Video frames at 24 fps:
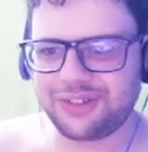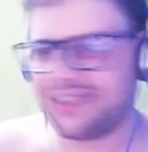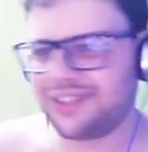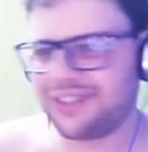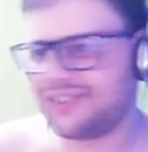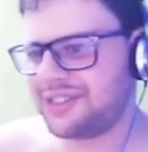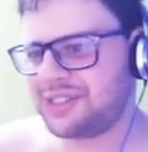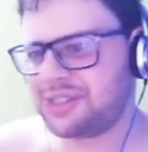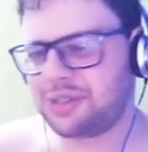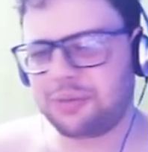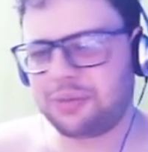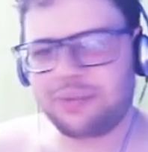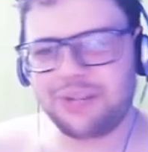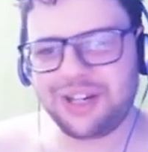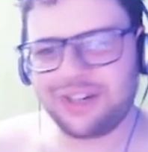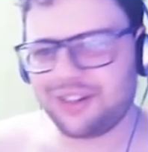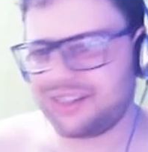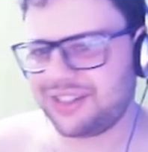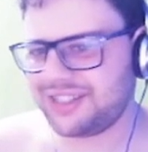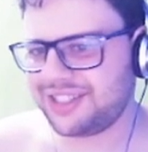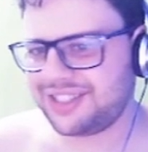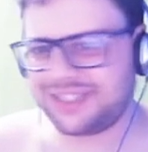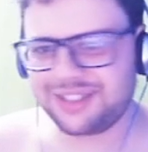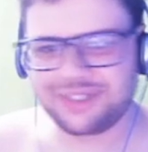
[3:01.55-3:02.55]
ser o melhor
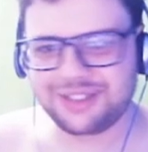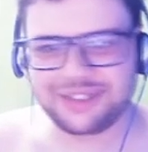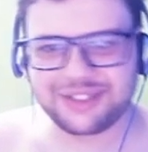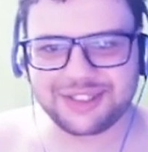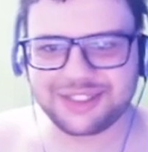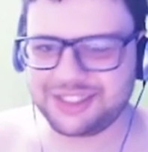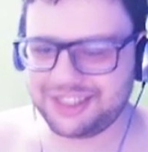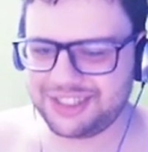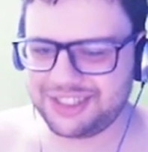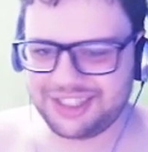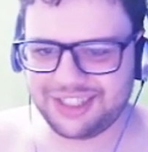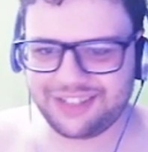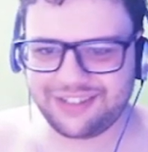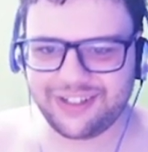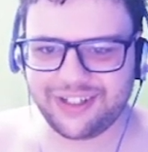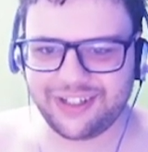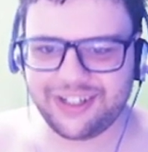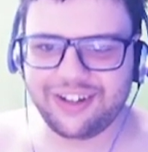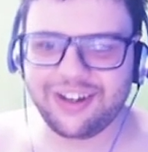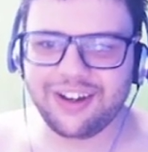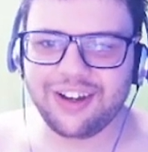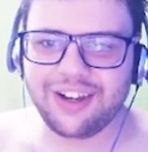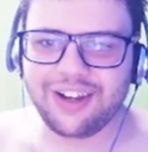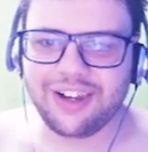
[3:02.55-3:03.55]
da trilogia, velho.
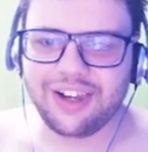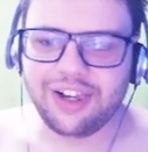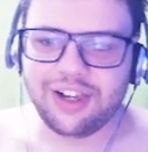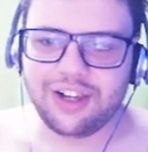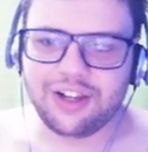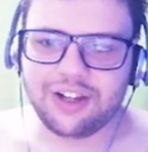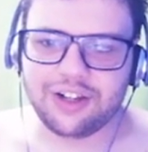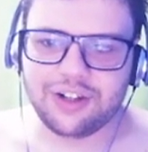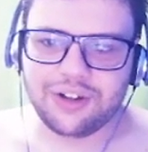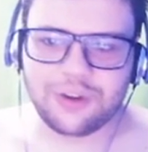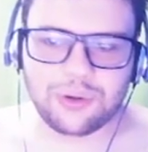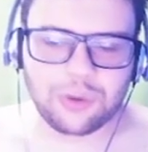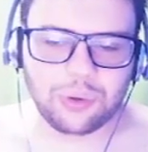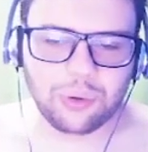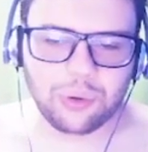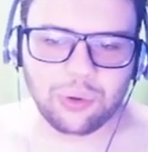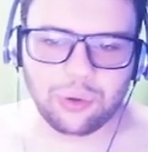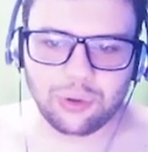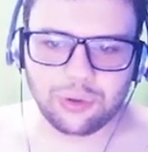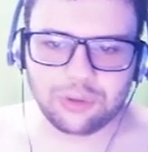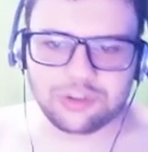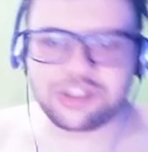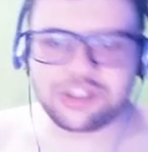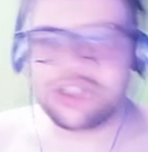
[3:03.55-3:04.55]

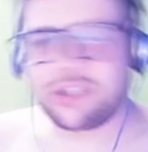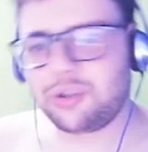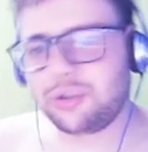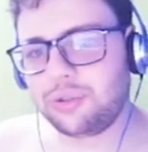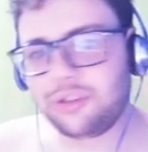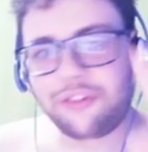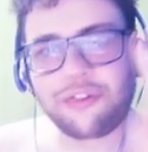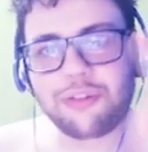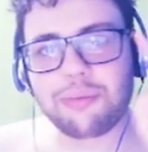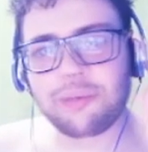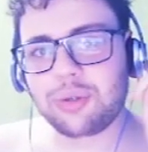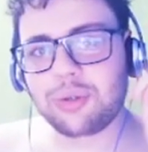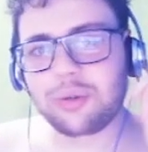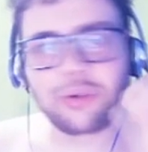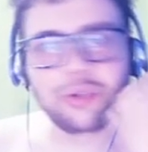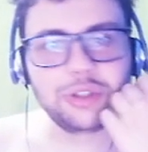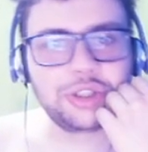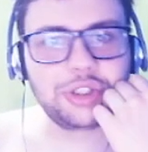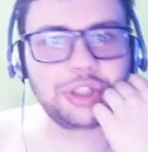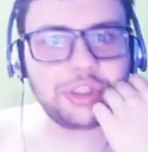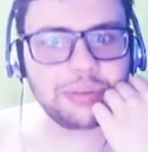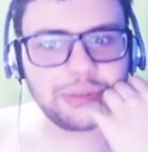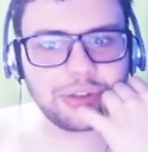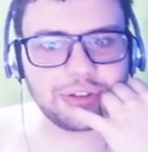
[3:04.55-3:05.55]
O, o, segundo filme eu não
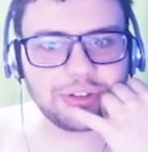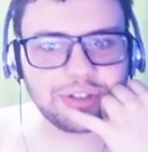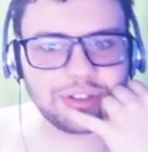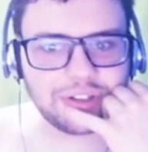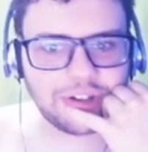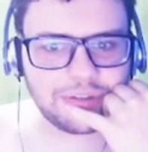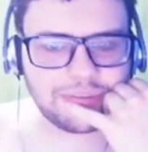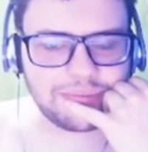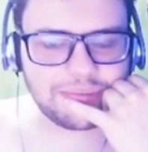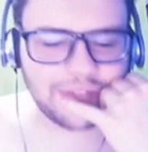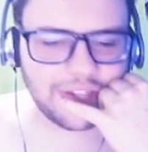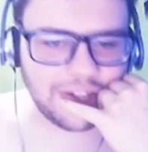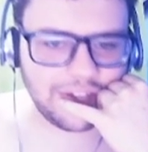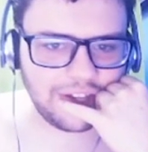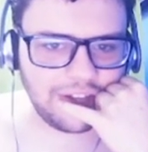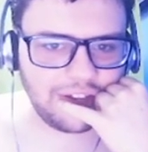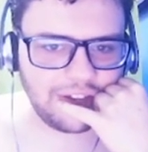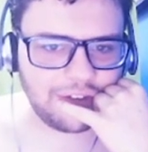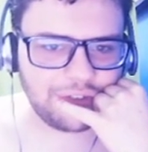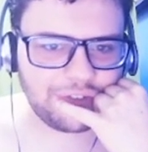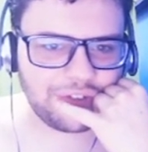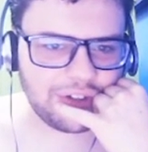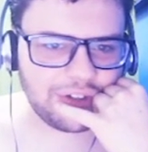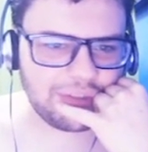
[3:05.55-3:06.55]
curti muito não, porque
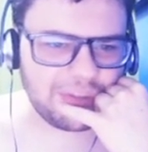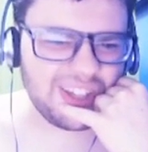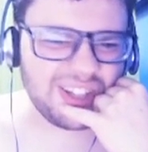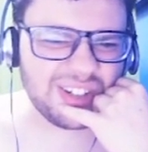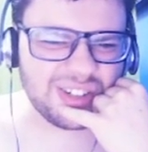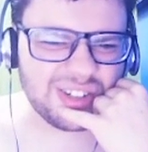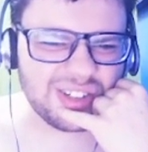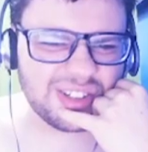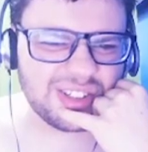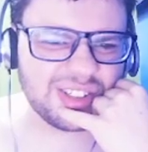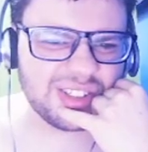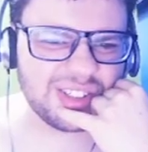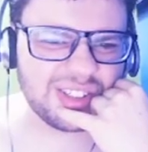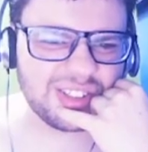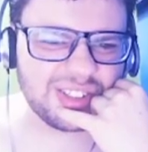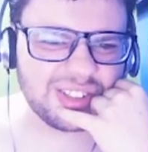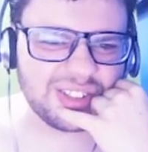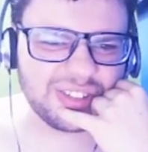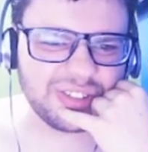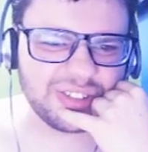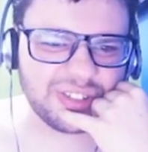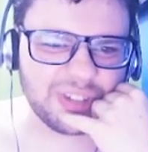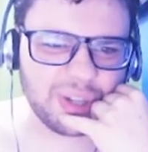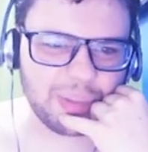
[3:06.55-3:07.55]
foi meio.
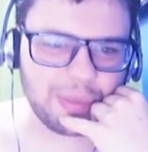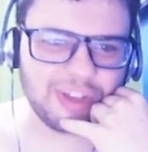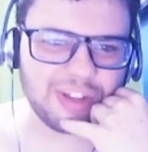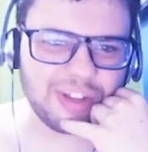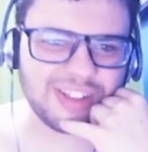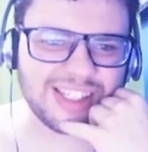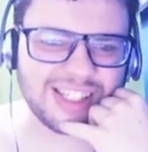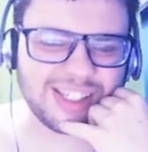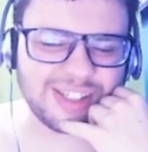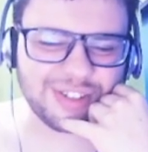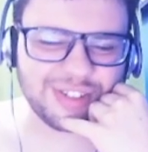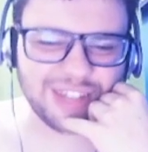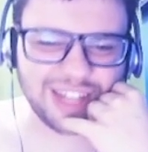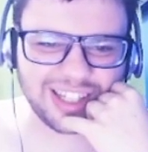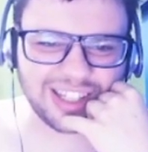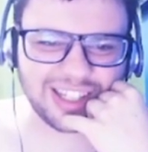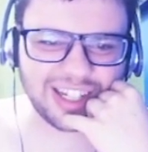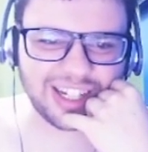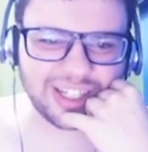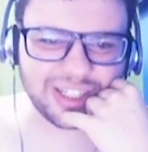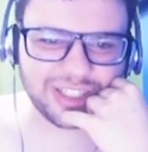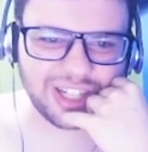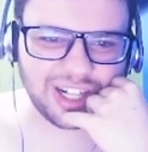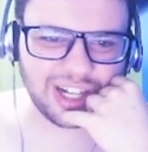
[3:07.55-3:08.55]
Foi meio sessão da
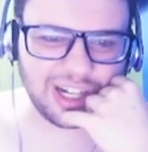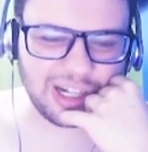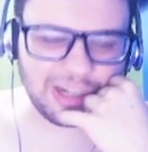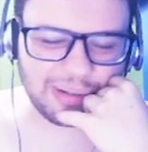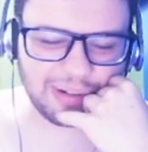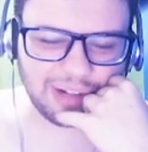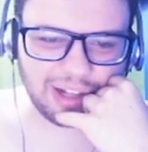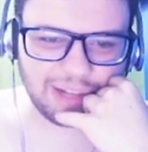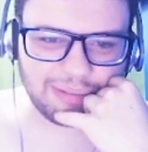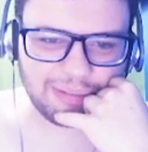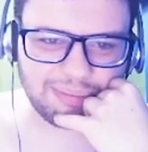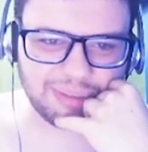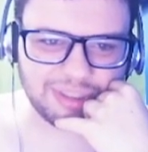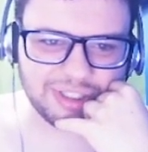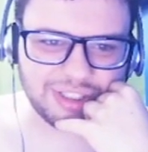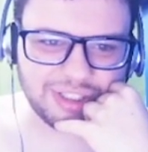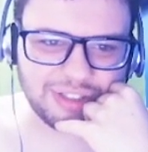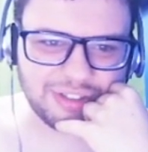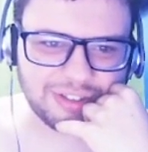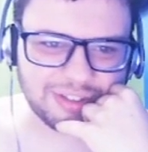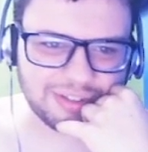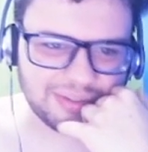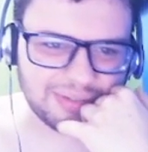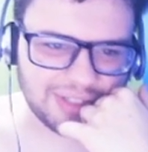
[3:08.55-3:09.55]
tarde aquele ficar pô de
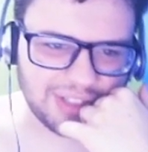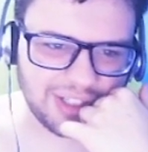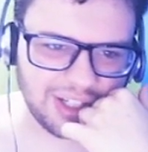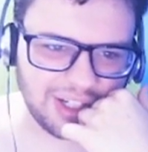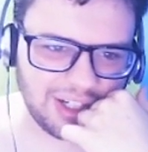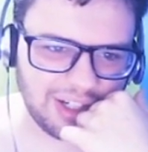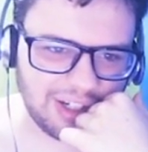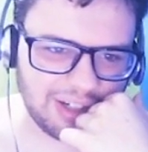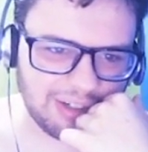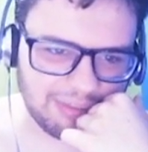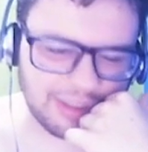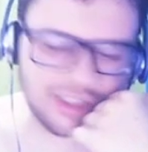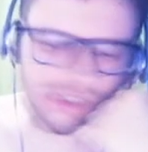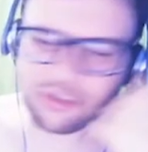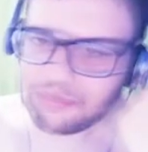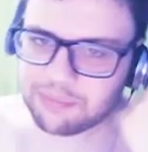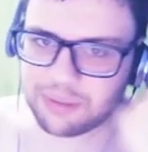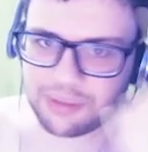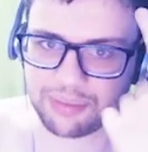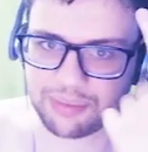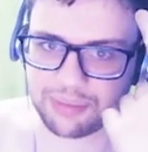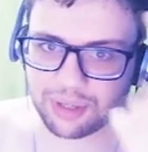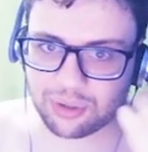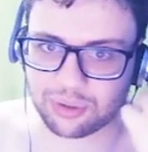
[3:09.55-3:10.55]
filme. Mas o
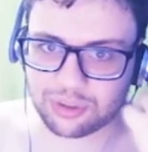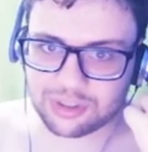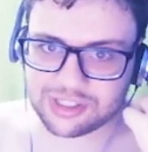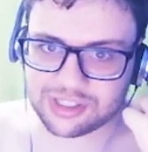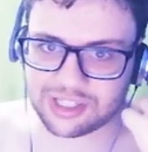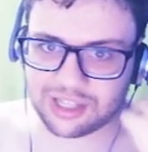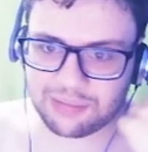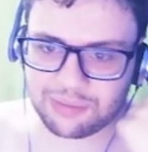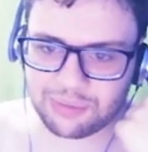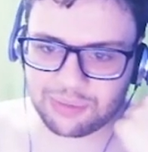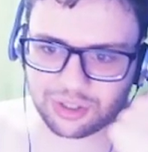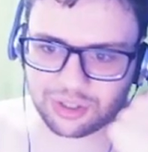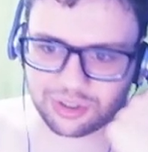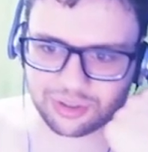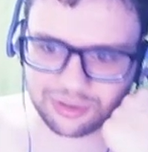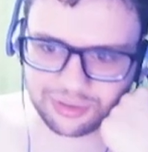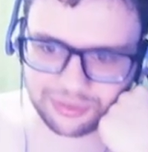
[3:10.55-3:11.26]
primeiro eu gostei muito.